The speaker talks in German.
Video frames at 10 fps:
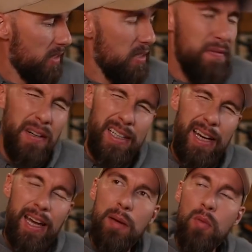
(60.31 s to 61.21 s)
Die
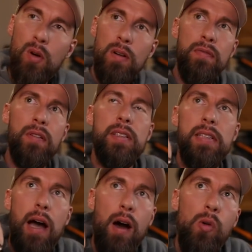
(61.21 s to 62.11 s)
Vergrämung von
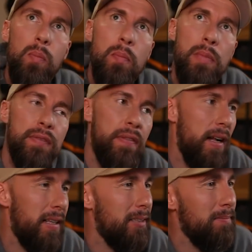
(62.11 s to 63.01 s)
Tauben mit
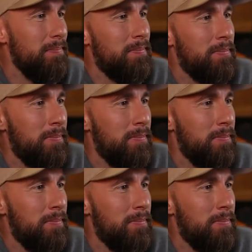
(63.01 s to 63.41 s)
Falken,